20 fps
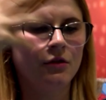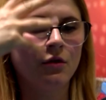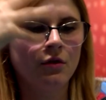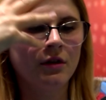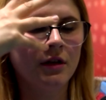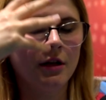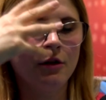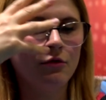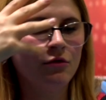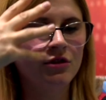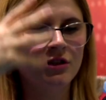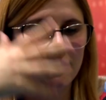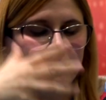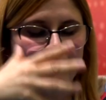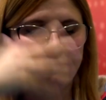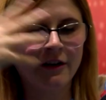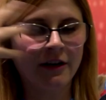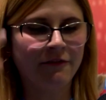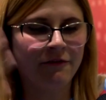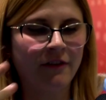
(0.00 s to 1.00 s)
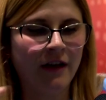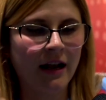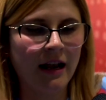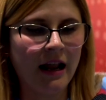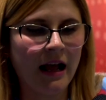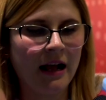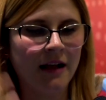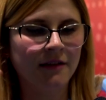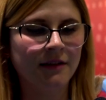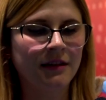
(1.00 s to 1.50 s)
con le luci
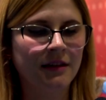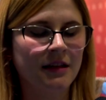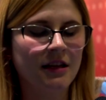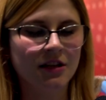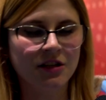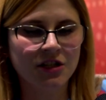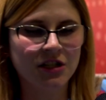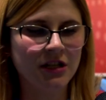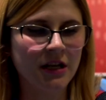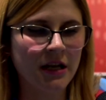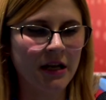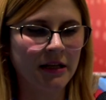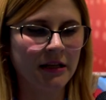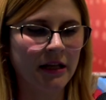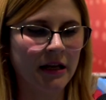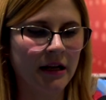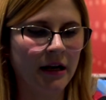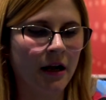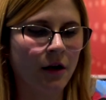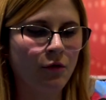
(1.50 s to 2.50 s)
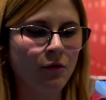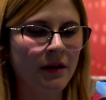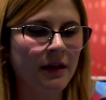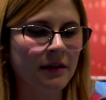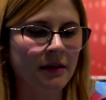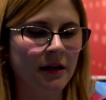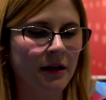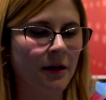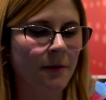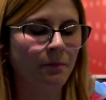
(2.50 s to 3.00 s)
sfarfallanti eccetera,
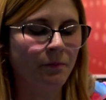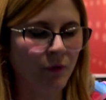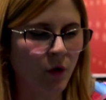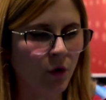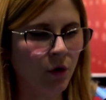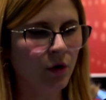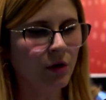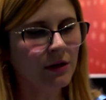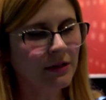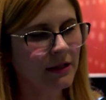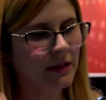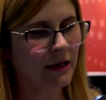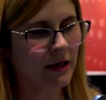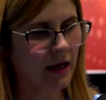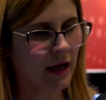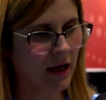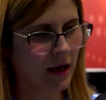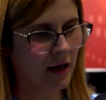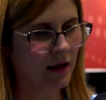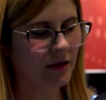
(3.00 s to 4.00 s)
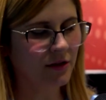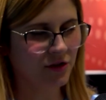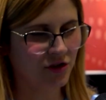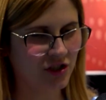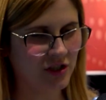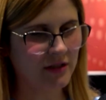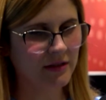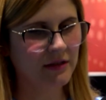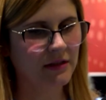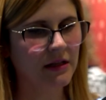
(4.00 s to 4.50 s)
quindi oltre a
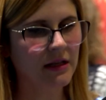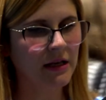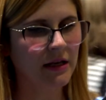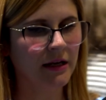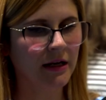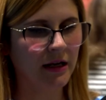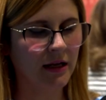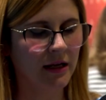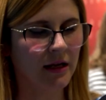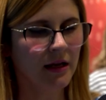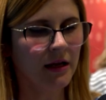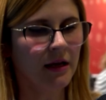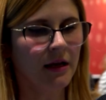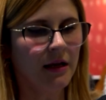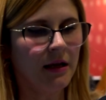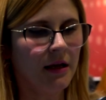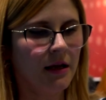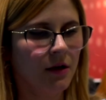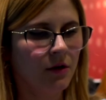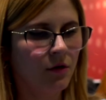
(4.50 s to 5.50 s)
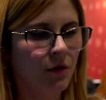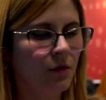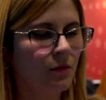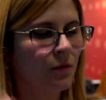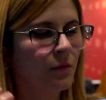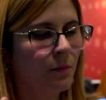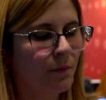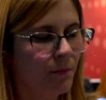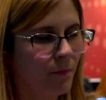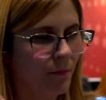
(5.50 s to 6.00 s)
gestire con
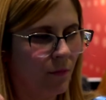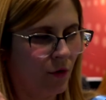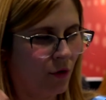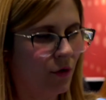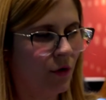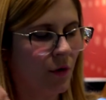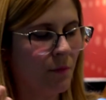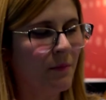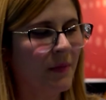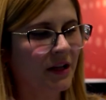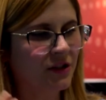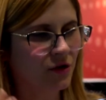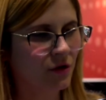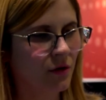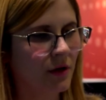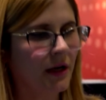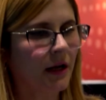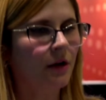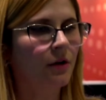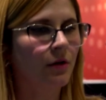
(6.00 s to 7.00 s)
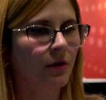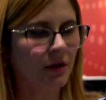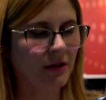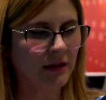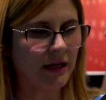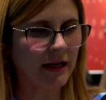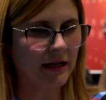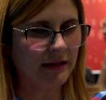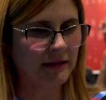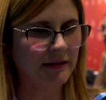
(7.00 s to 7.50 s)
un con maggiore
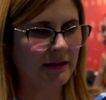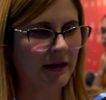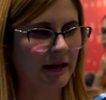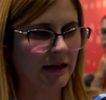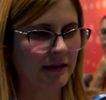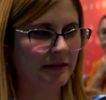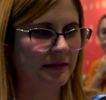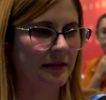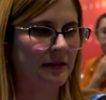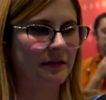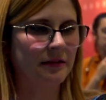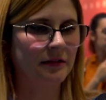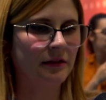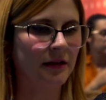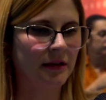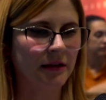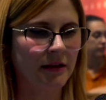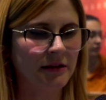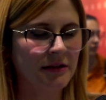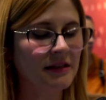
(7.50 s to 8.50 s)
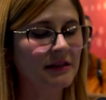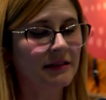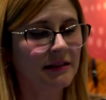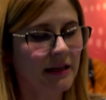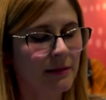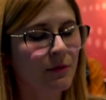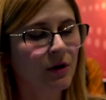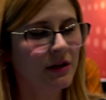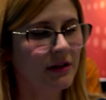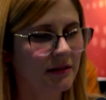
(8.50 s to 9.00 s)
accortezza eh, gli
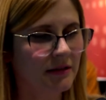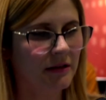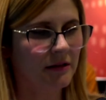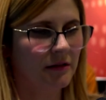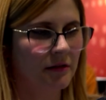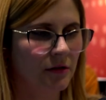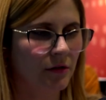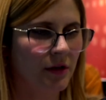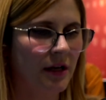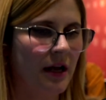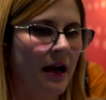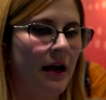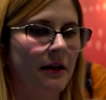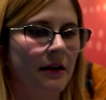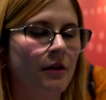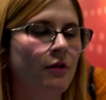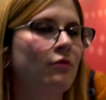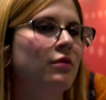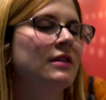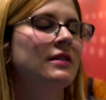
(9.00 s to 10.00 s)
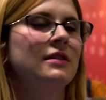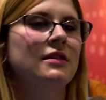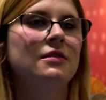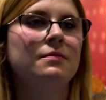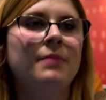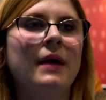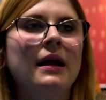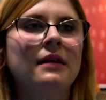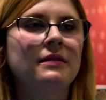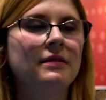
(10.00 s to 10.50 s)
stimoli sensoriali in questi
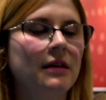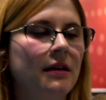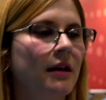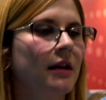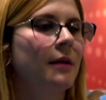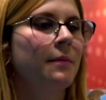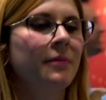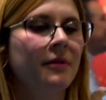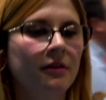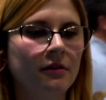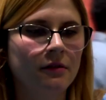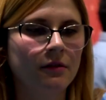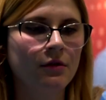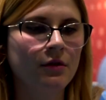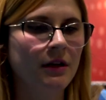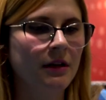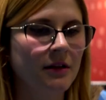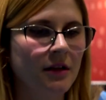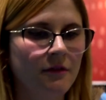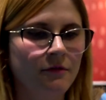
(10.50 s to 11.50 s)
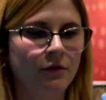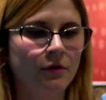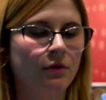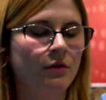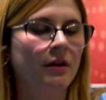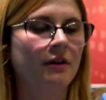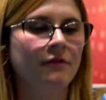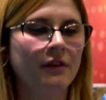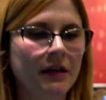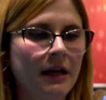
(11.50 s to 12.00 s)
spazi che le persone devono
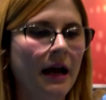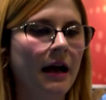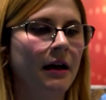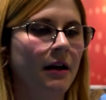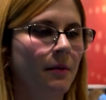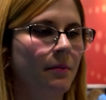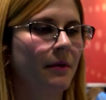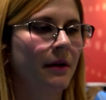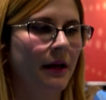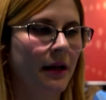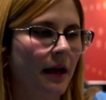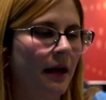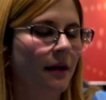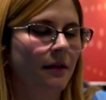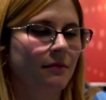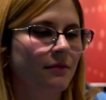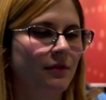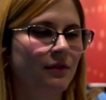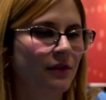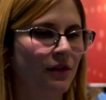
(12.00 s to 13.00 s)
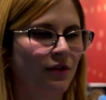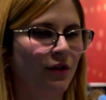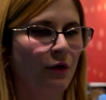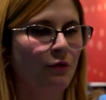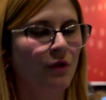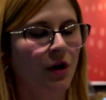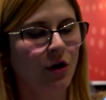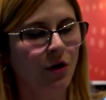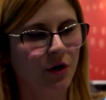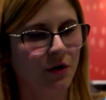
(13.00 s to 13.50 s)
navigare perché se c'è
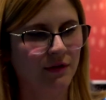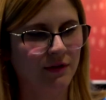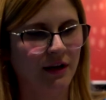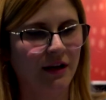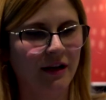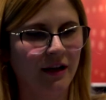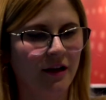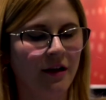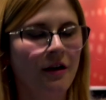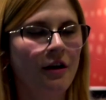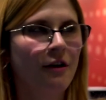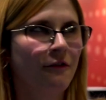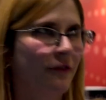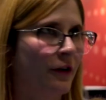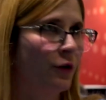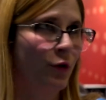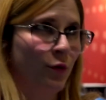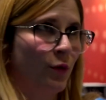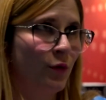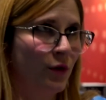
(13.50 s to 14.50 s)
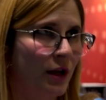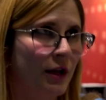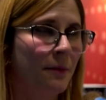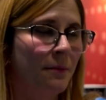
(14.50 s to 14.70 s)
una cosa che fanno tutte